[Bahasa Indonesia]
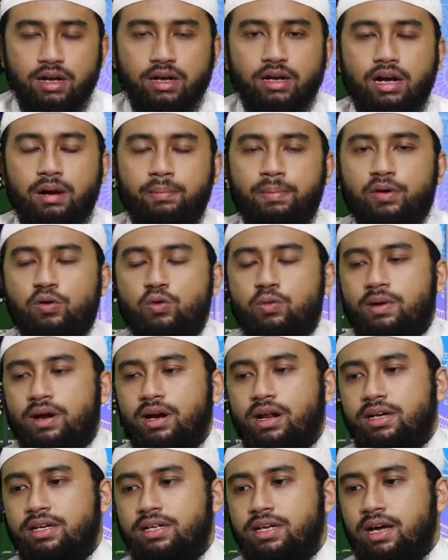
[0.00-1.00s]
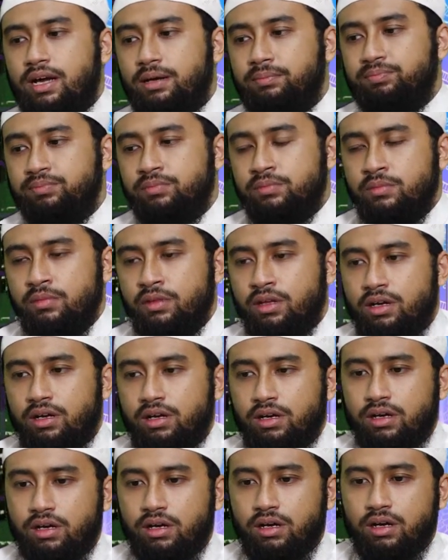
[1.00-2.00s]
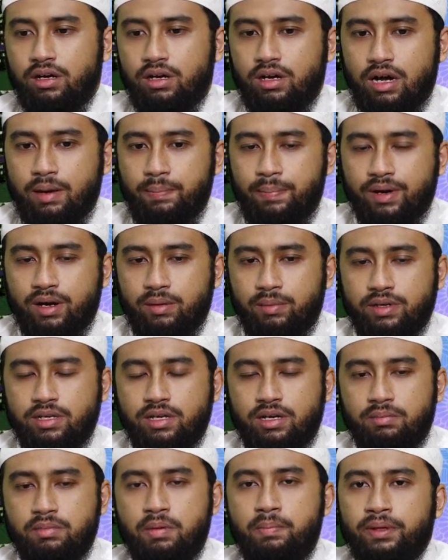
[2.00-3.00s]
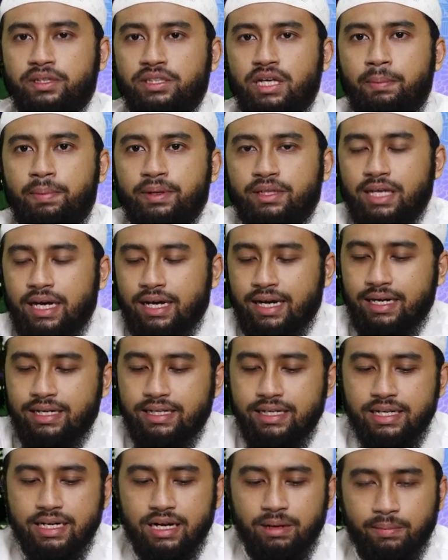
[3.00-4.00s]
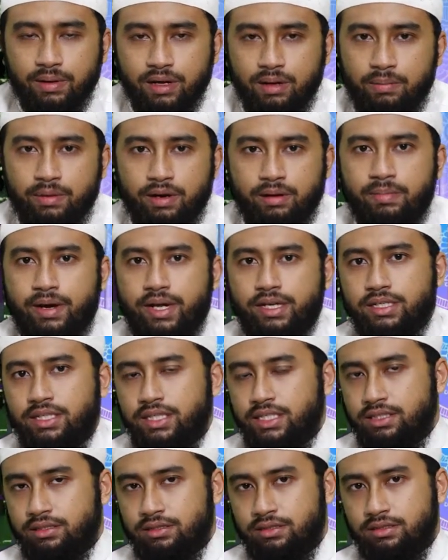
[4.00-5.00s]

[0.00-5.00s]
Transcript: Gak perlu malah dia eh, apa namanya membetah-betahkan diri dalam kamar mandi.